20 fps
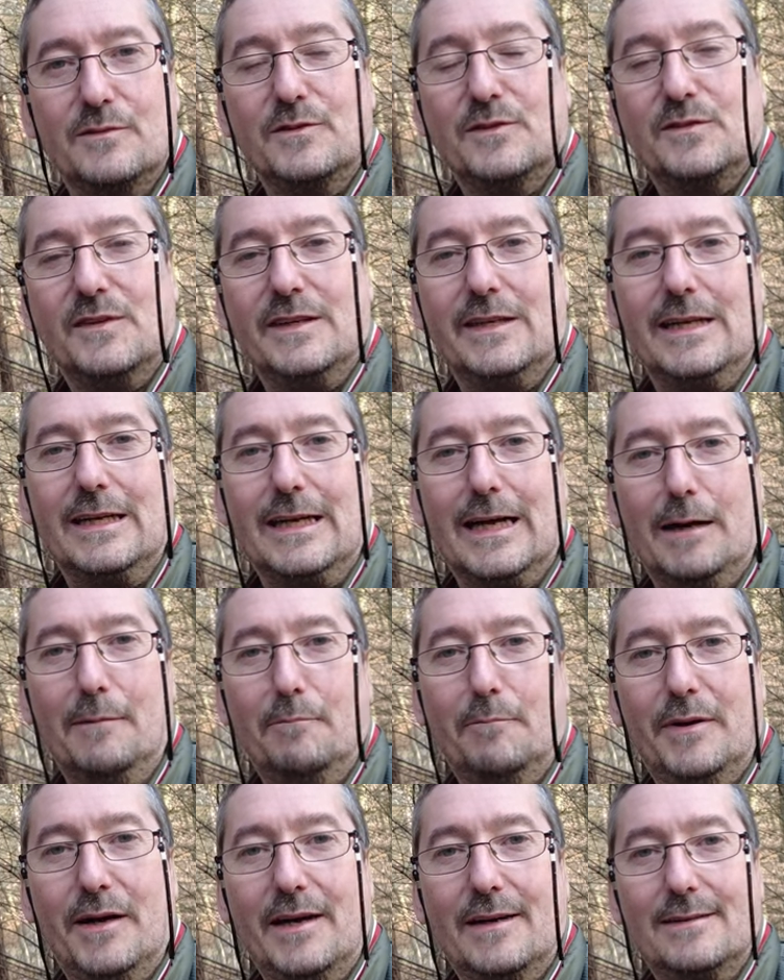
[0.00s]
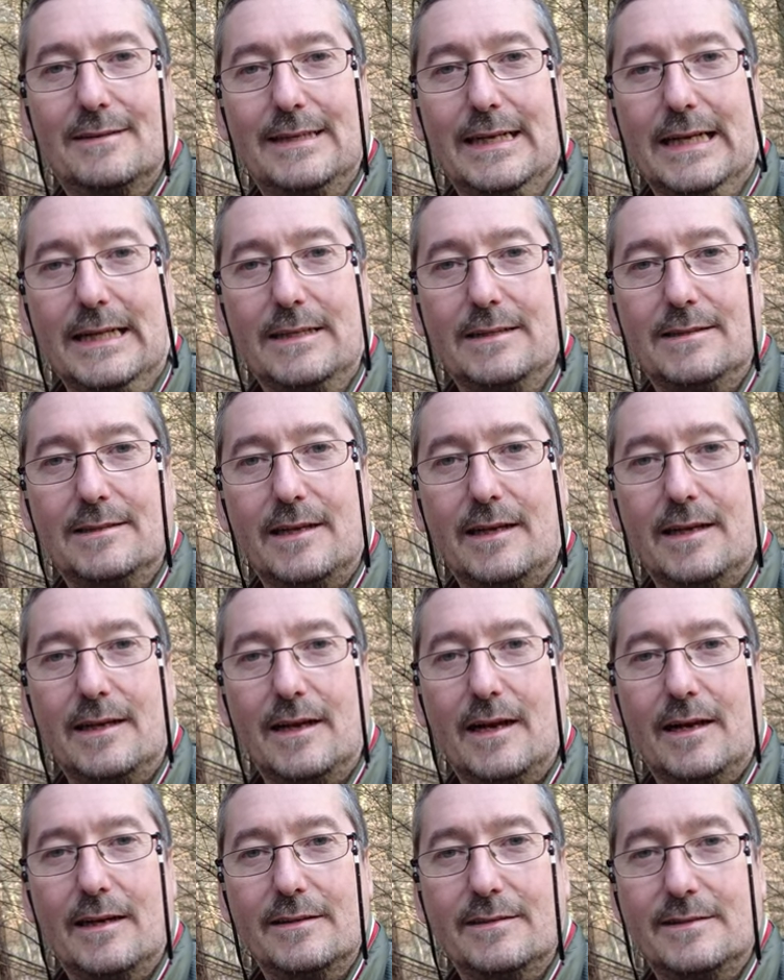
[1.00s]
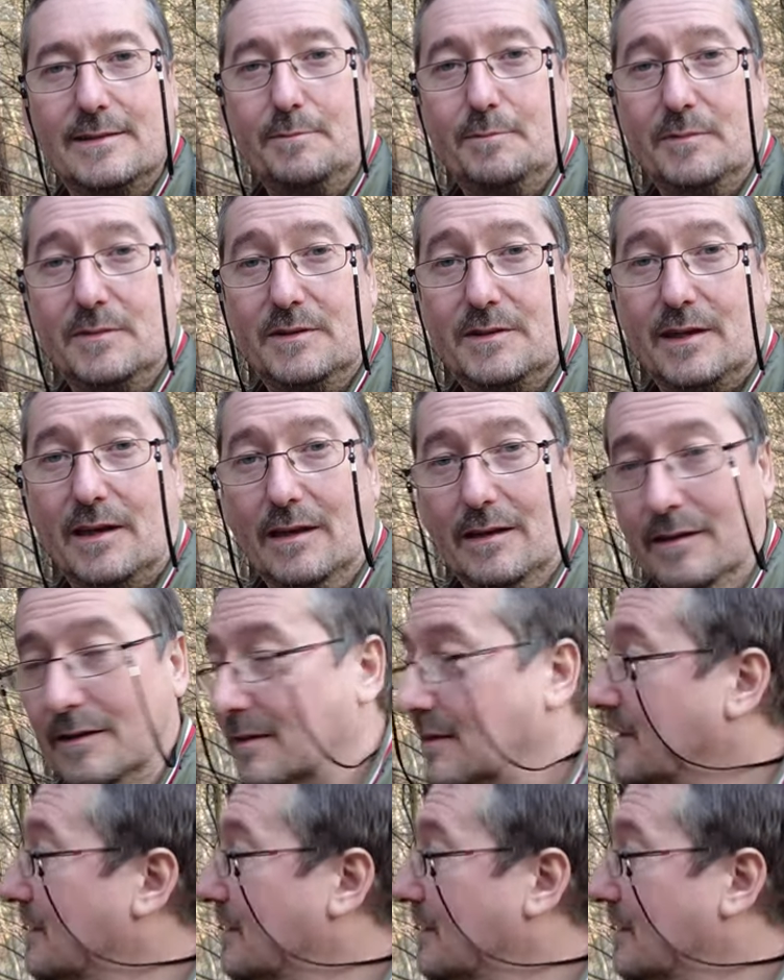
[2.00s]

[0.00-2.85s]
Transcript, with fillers: und zwar die Campac TC17.